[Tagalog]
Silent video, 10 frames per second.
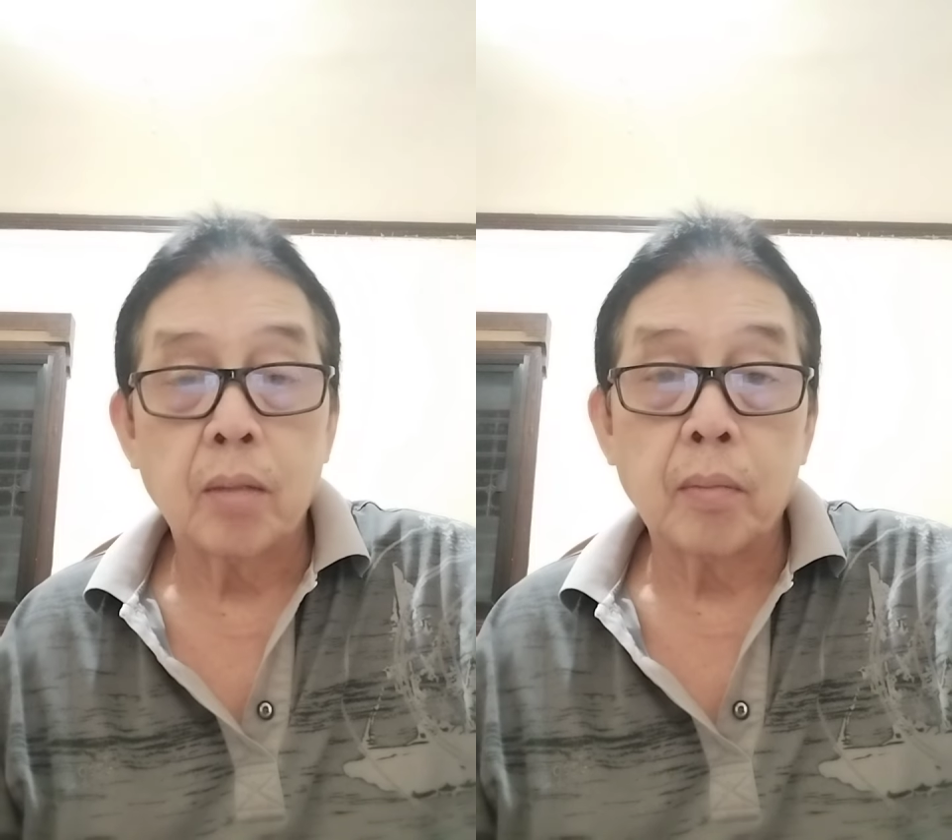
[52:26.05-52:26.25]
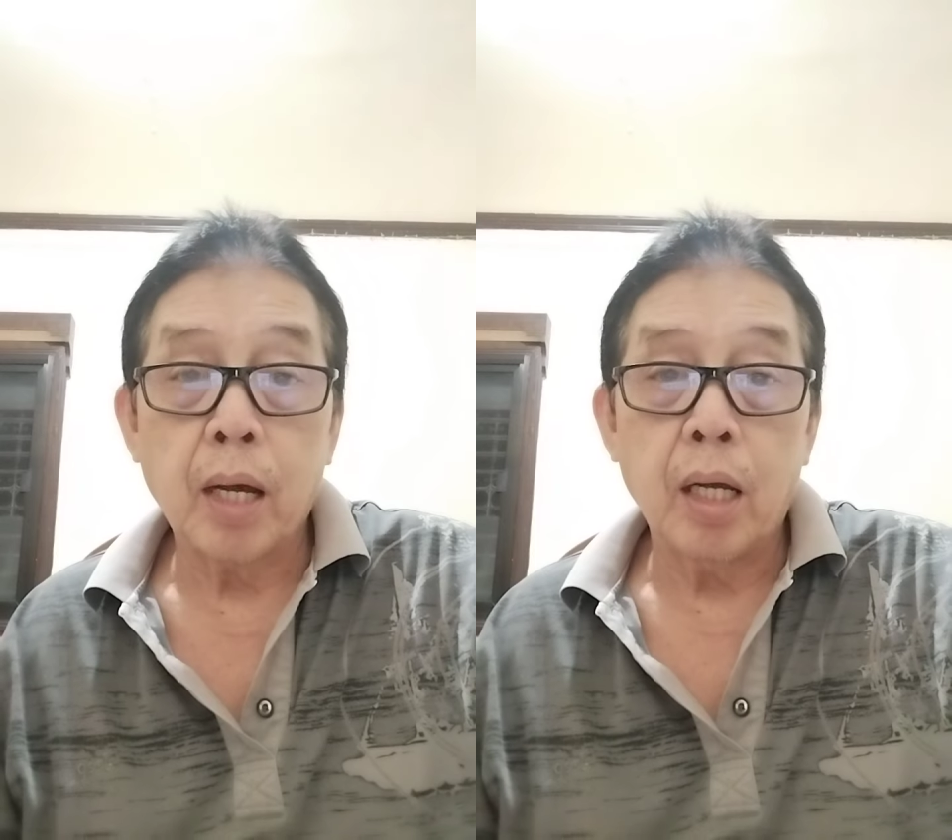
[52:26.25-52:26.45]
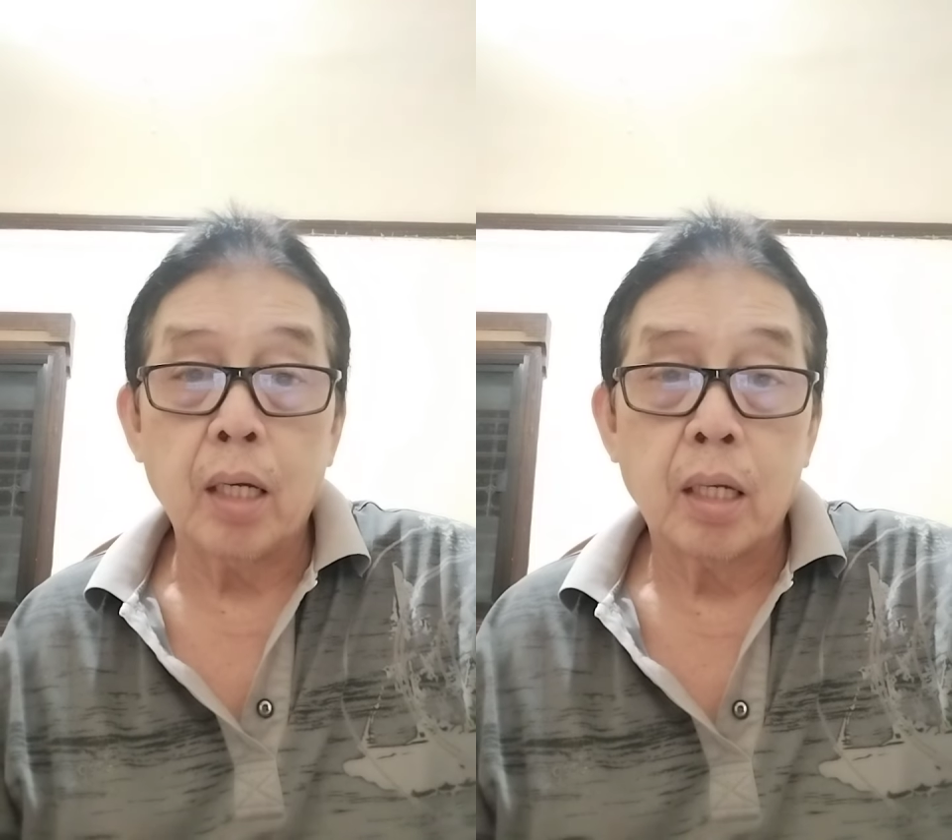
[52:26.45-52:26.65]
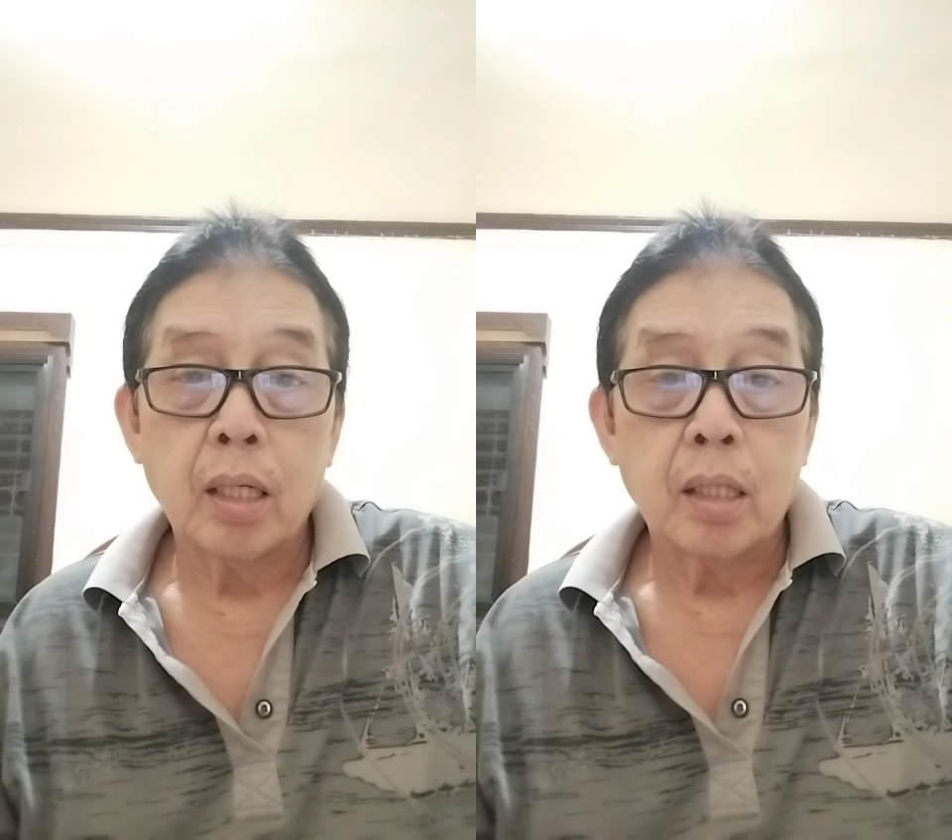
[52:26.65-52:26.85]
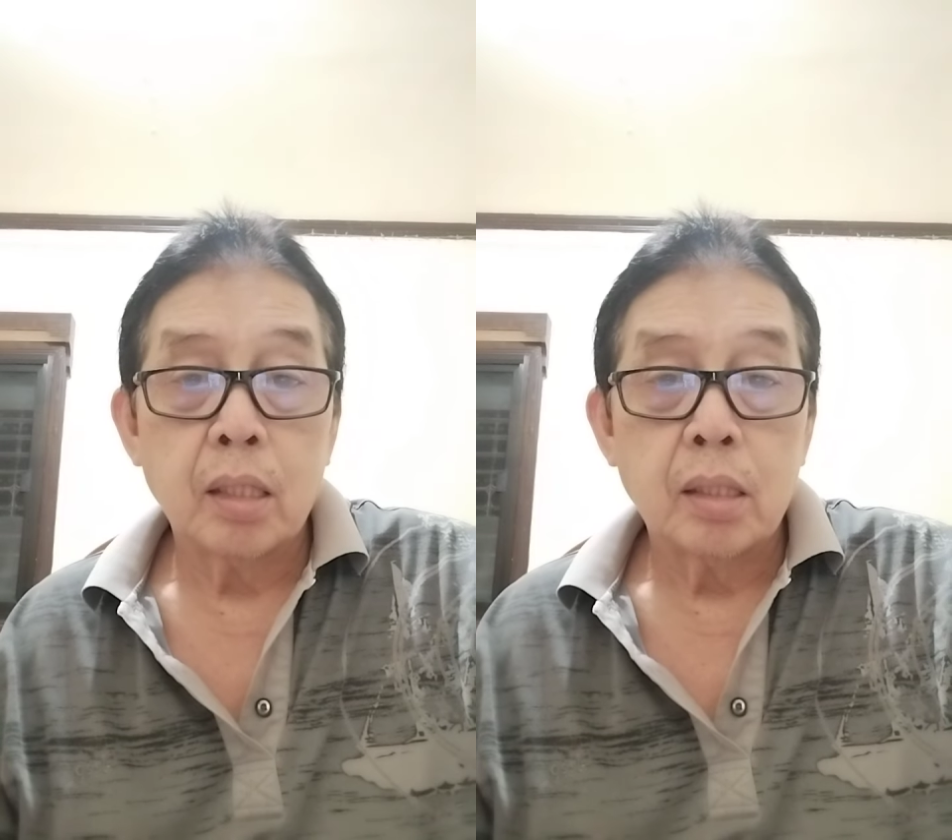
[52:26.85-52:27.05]
Ba?
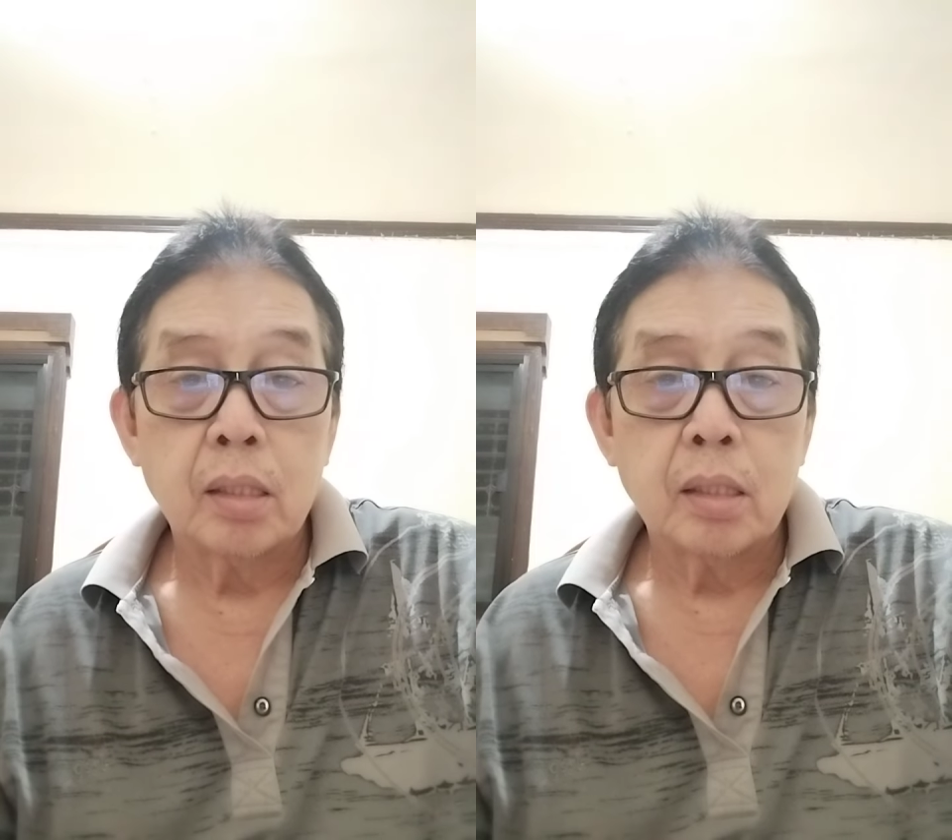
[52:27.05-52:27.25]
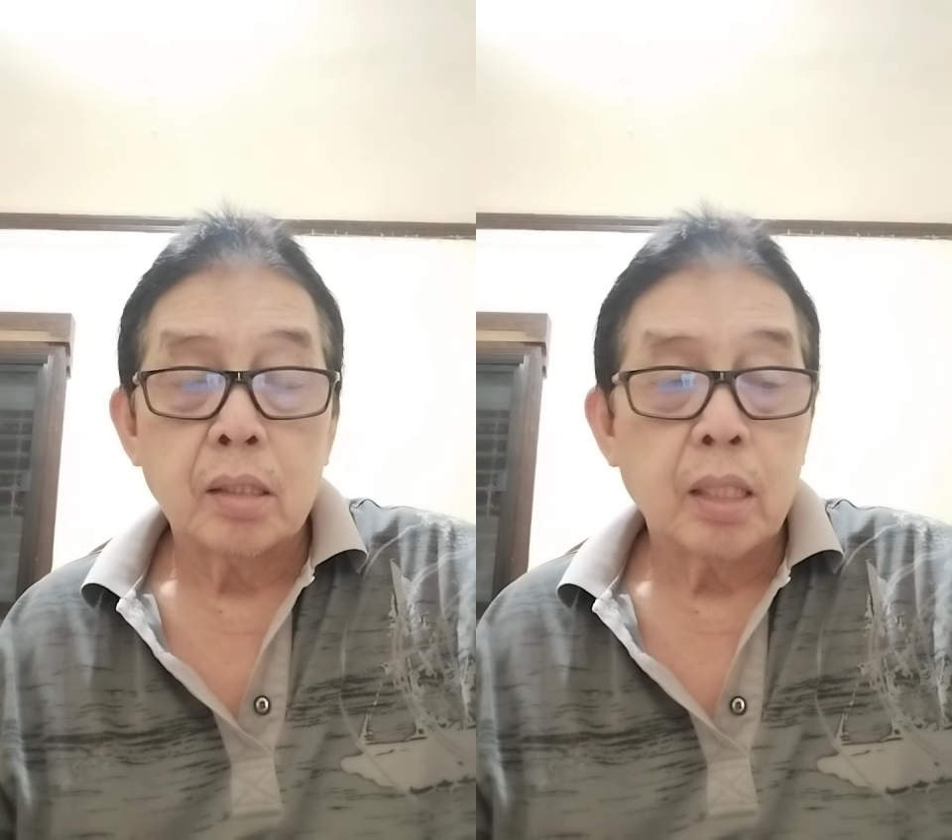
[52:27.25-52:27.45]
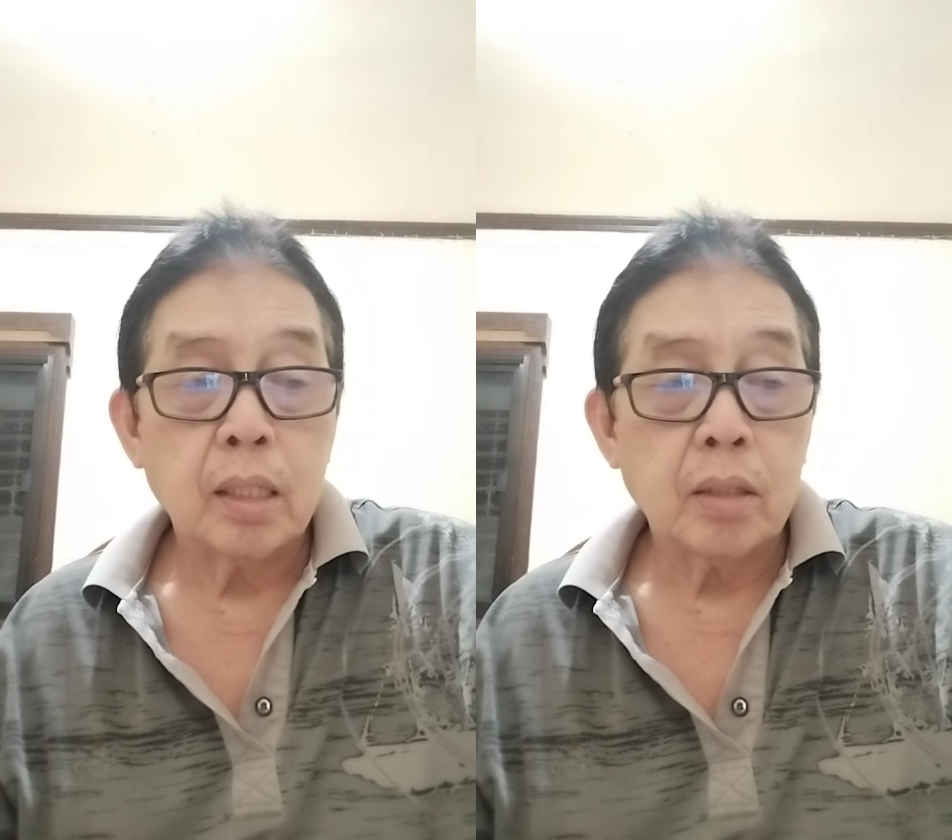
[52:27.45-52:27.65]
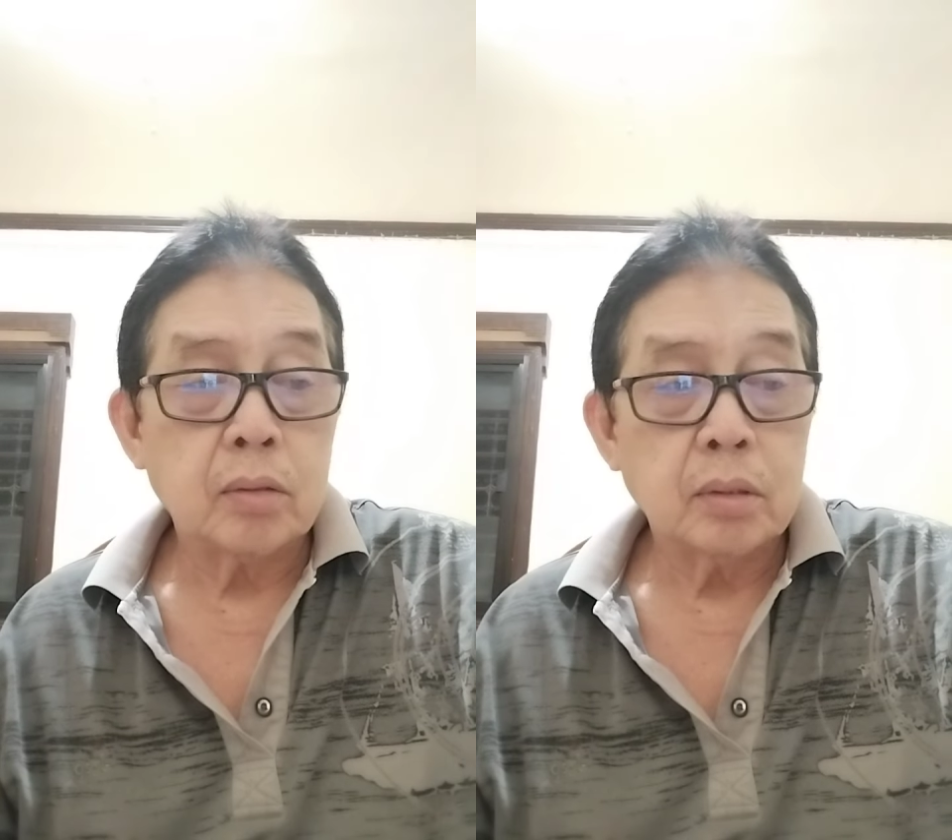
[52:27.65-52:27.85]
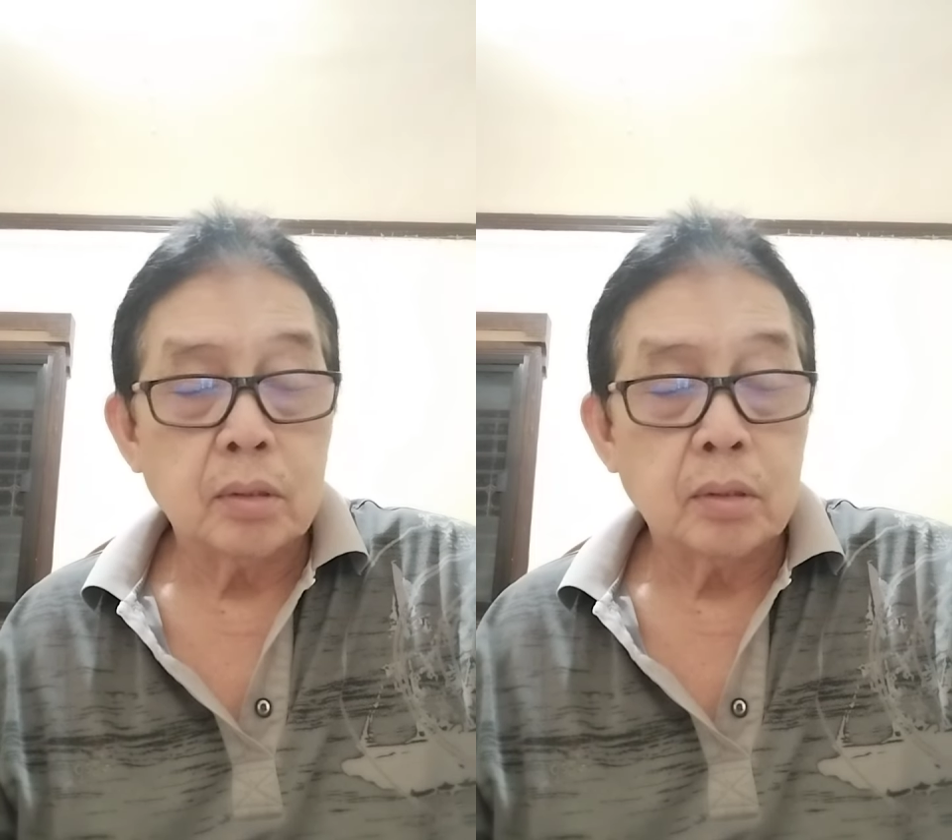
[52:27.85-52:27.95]
Ay, ako.